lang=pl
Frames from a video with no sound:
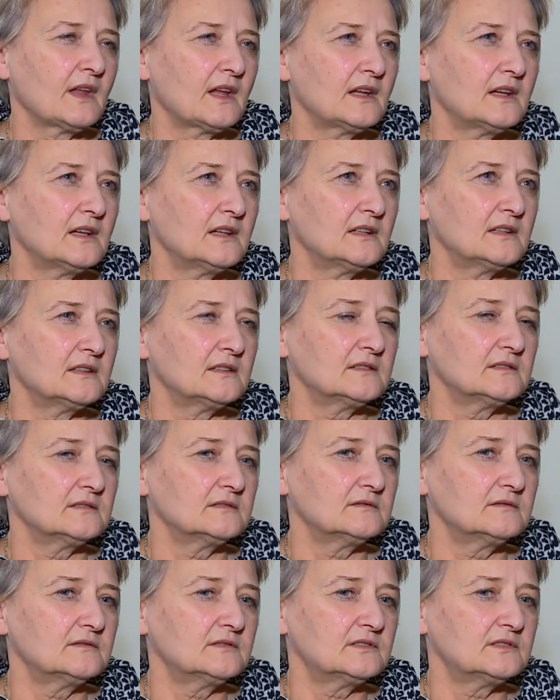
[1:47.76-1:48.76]
E,
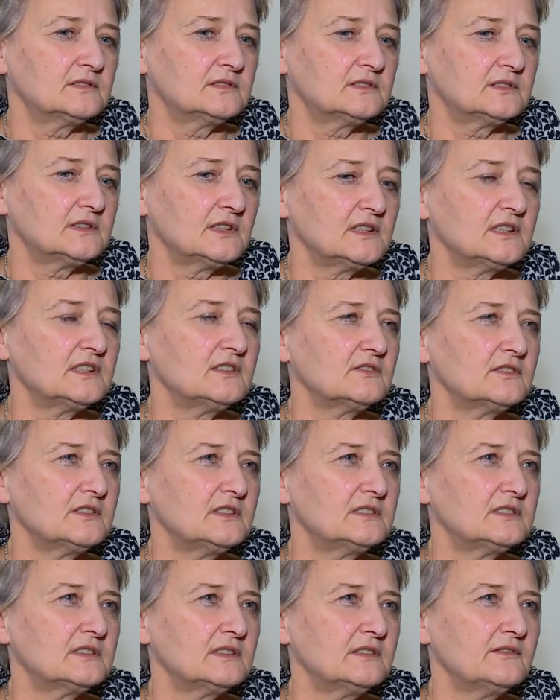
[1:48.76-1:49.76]
te
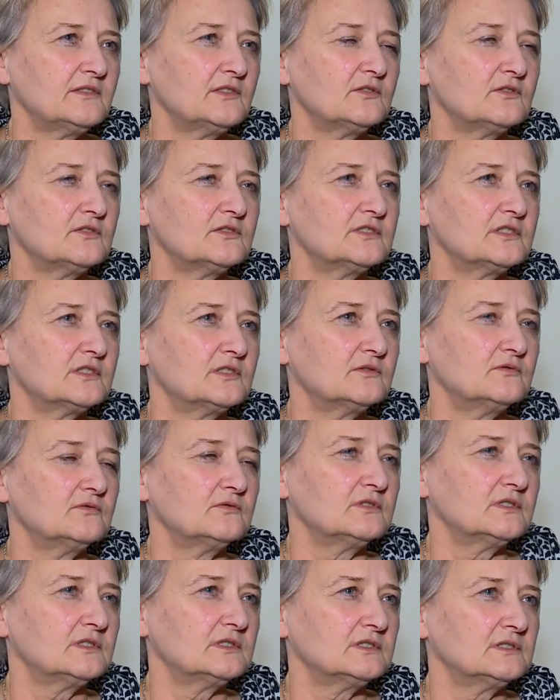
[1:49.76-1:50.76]
jednostki certyfikujące,
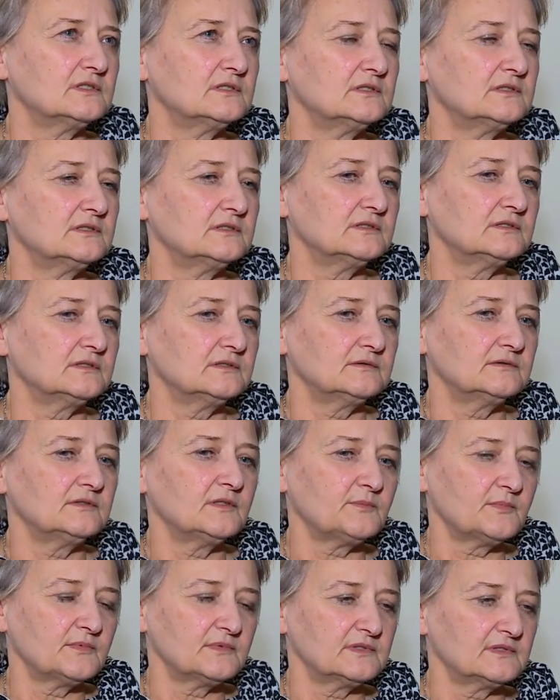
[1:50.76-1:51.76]
które y, no,
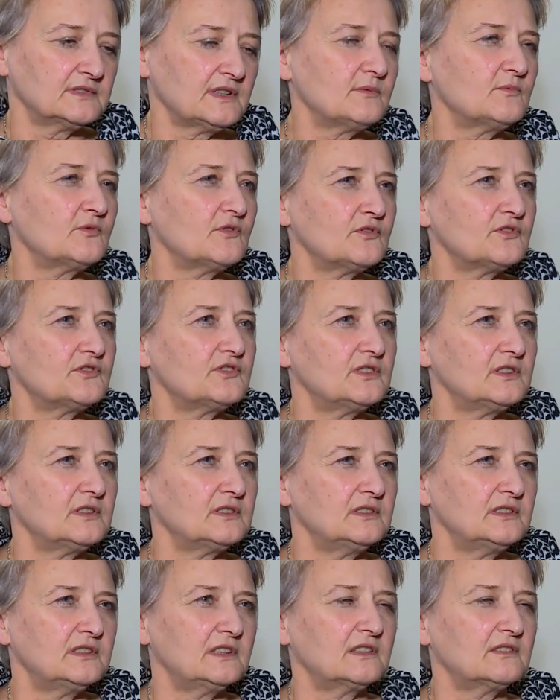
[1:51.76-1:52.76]
zajmują się
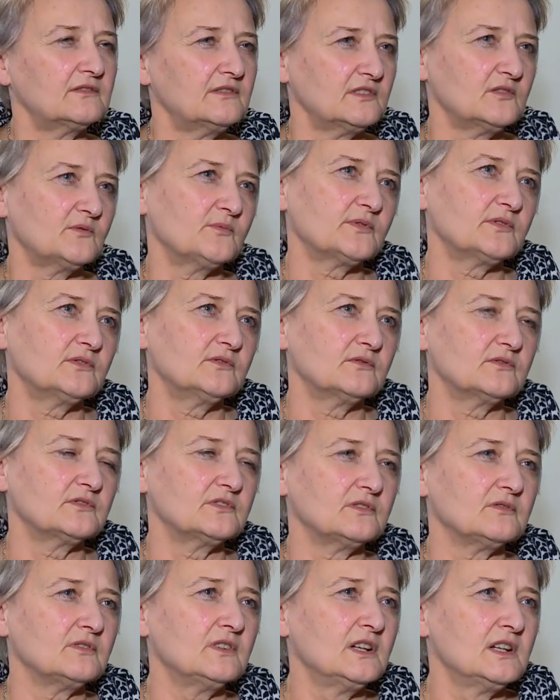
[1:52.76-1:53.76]
integrowaną
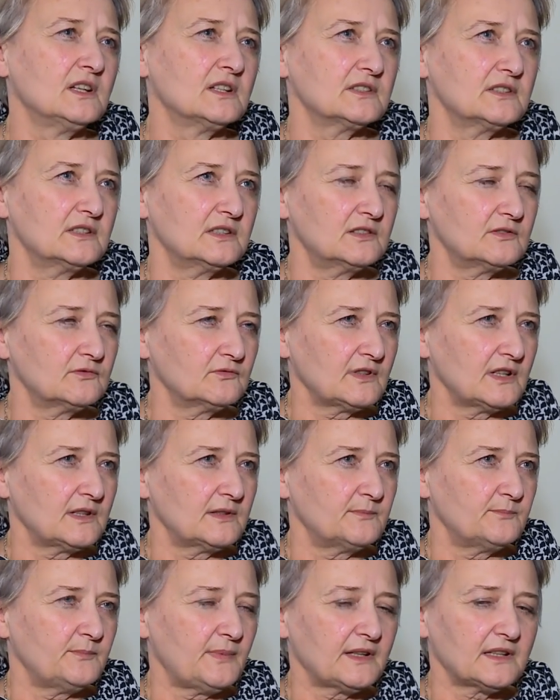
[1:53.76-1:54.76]
produkcją. Czyli tutaj
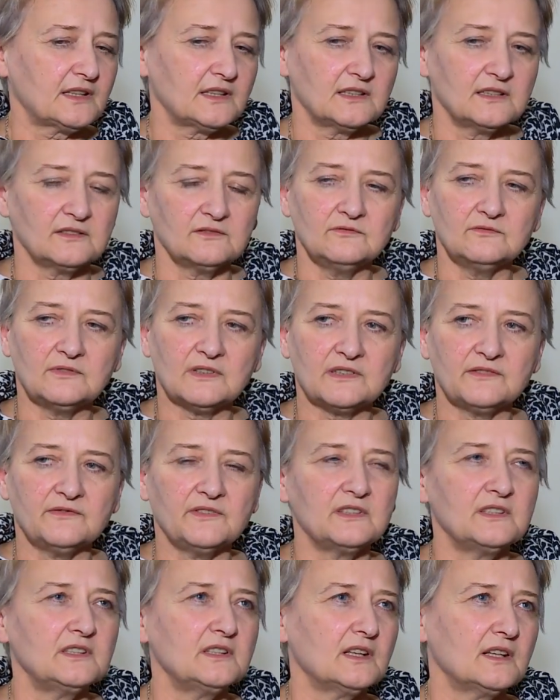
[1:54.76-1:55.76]
parę
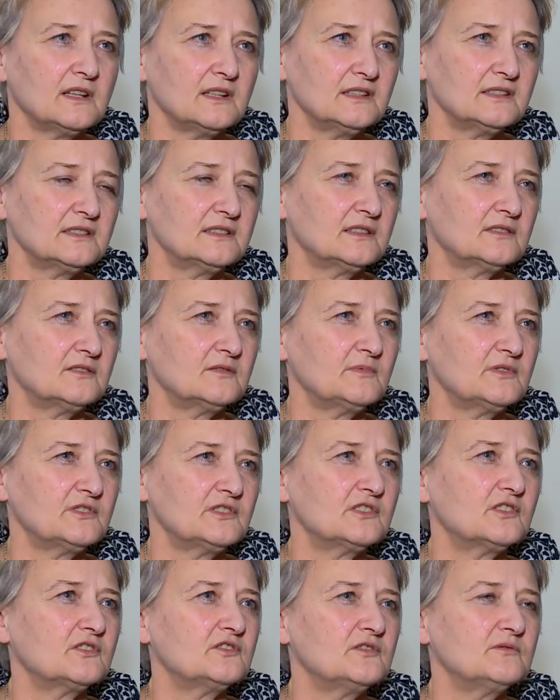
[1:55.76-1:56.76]
ułatwień jest, natomiast
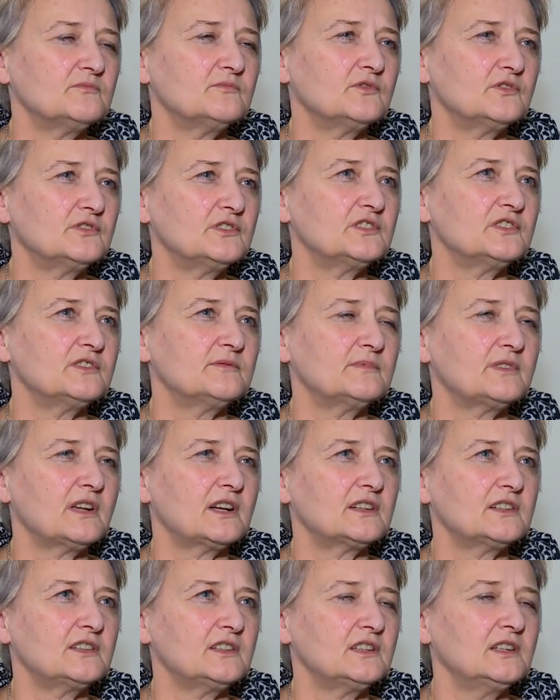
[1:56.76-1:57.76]
jeśli chodzi o młode
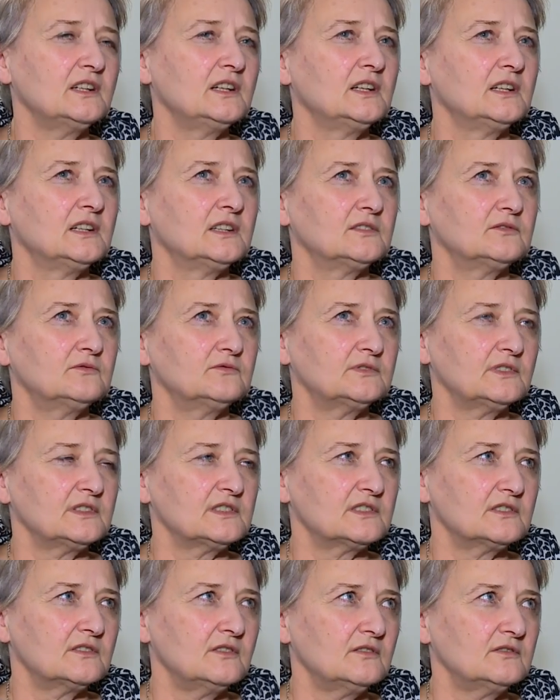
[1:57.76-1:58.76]
ziemniaki, tutaj
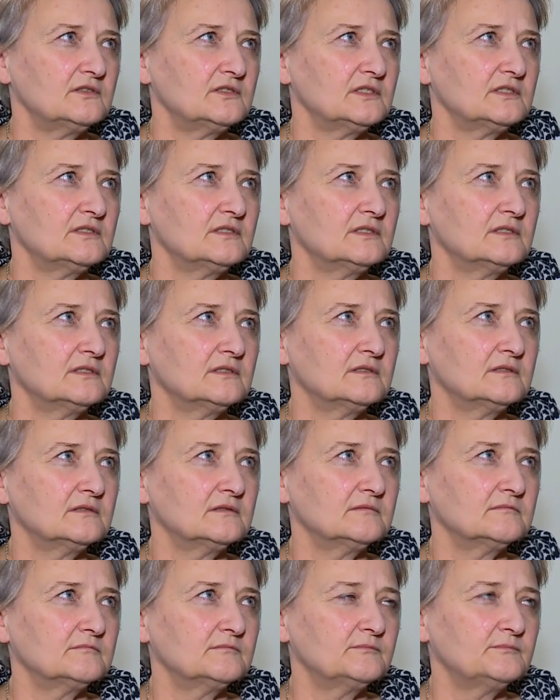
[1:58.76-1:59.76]
zgody
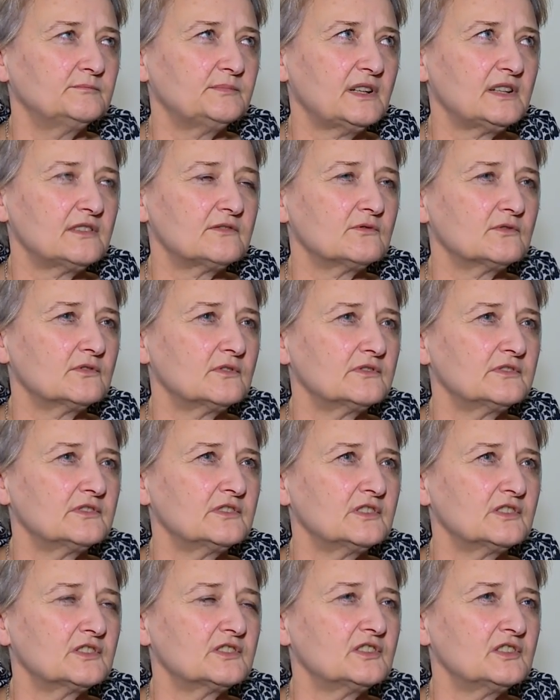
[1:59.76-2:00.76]
państw członkowskich
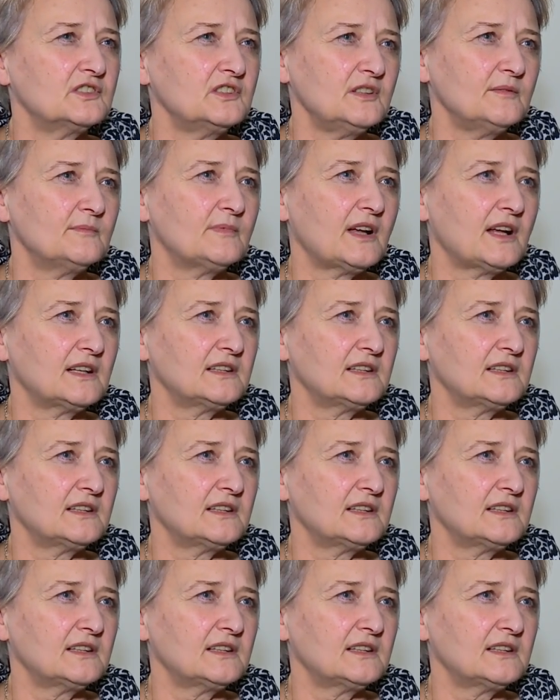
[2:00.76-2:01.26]
jeszcze nie ma.